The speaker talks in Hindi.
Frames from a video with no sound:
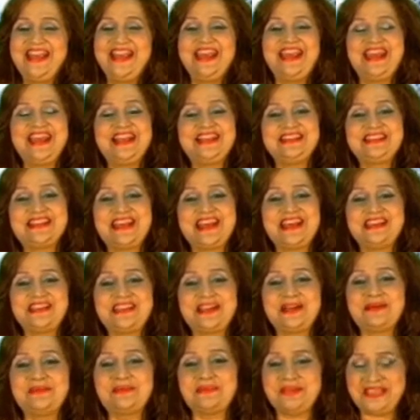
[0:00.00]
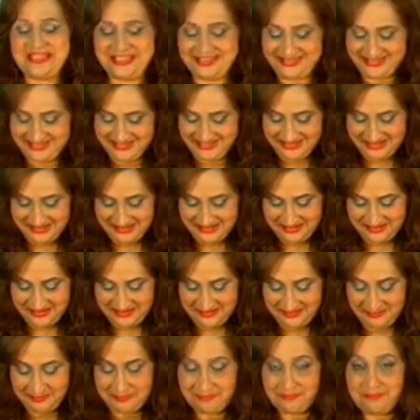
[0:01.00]
हेल्थ एरिया में
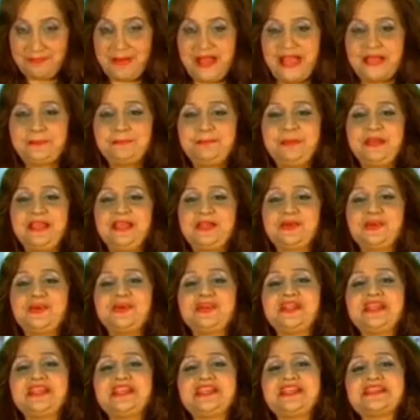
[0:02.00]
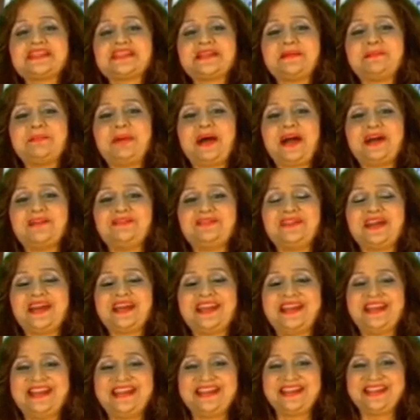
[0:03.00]
बैक पेन होने की संभावना
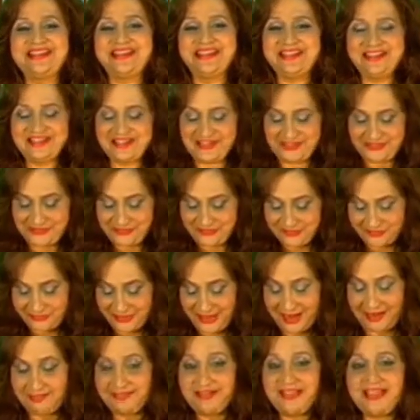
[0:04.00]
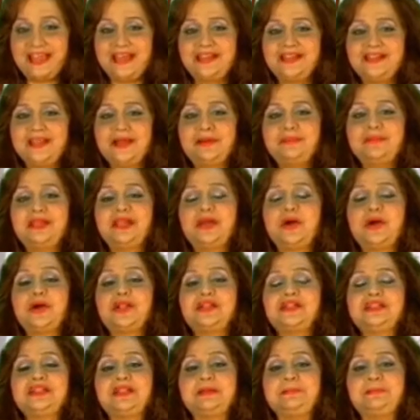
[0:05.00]
है ट्रैवल एरिया में
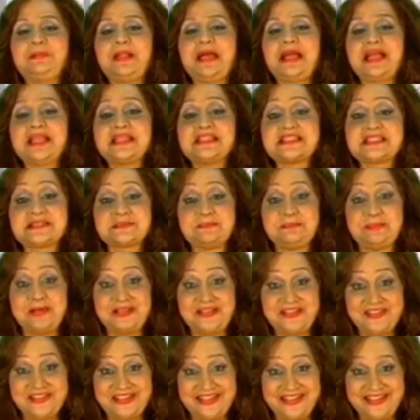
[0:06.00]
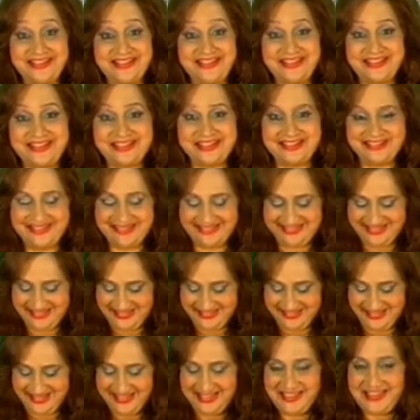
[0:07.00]
हॉलिडे प्लान बन रहे हैं
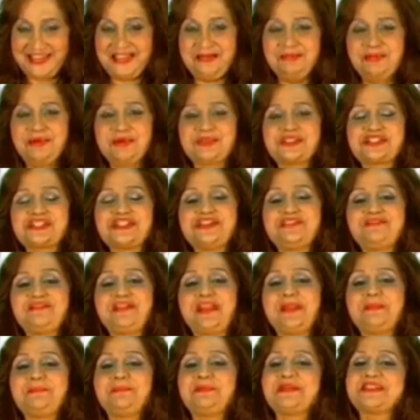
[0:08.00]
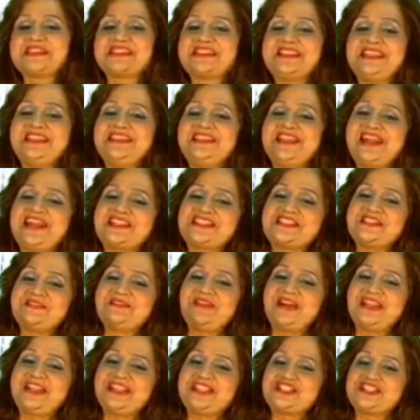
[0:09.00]
इमोशनल फ्रंट पर सिंह राशि
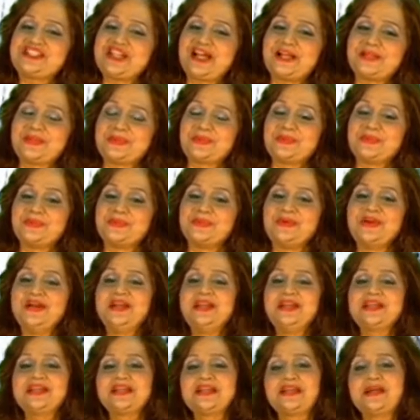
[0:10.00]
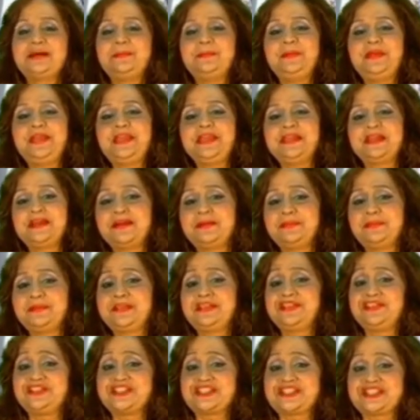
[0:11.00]
वाले जातकों कभी
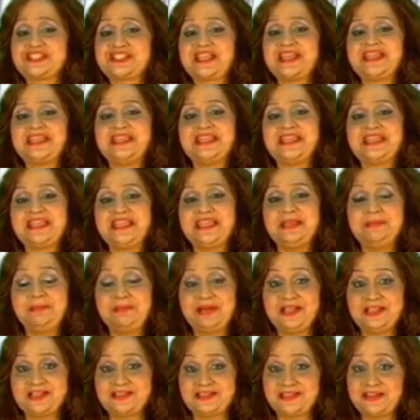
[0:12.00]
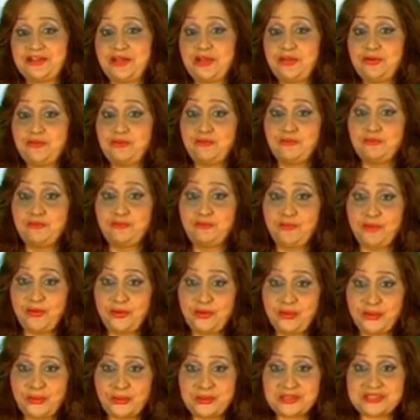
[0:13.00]
कभी रिश्ते की कीमत वो
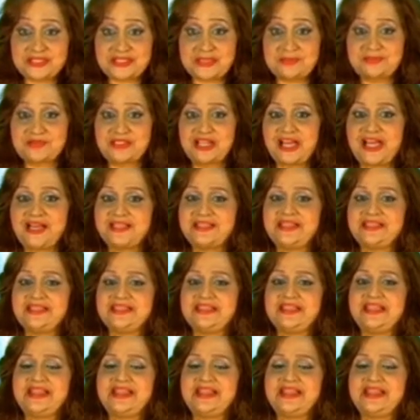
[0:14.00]
लोग समझा देते